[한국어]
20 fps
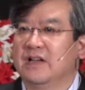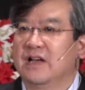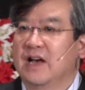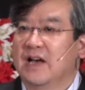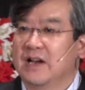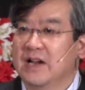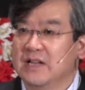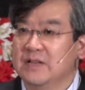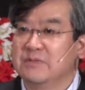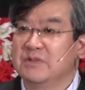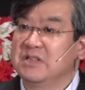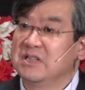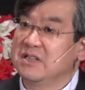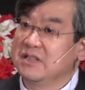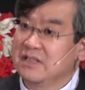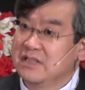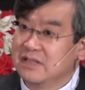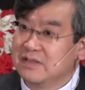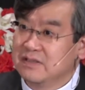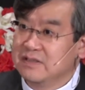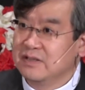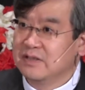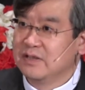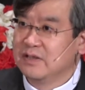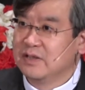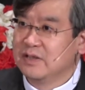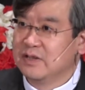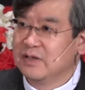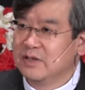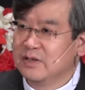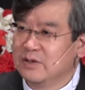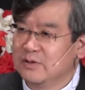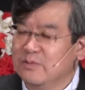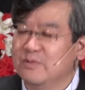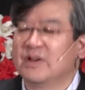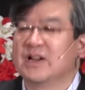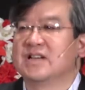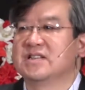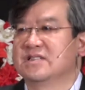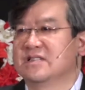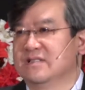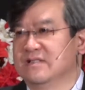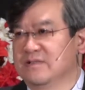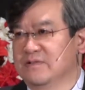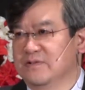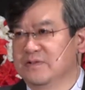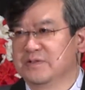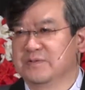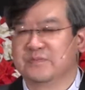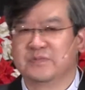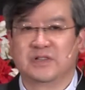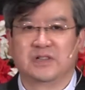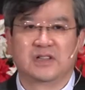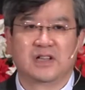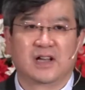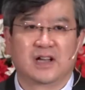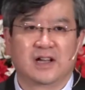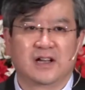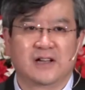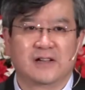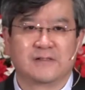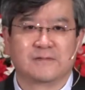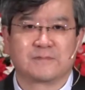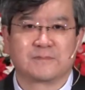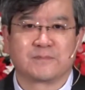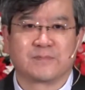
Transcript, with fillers: 하나님은 듣기를 원하시는 것입니다.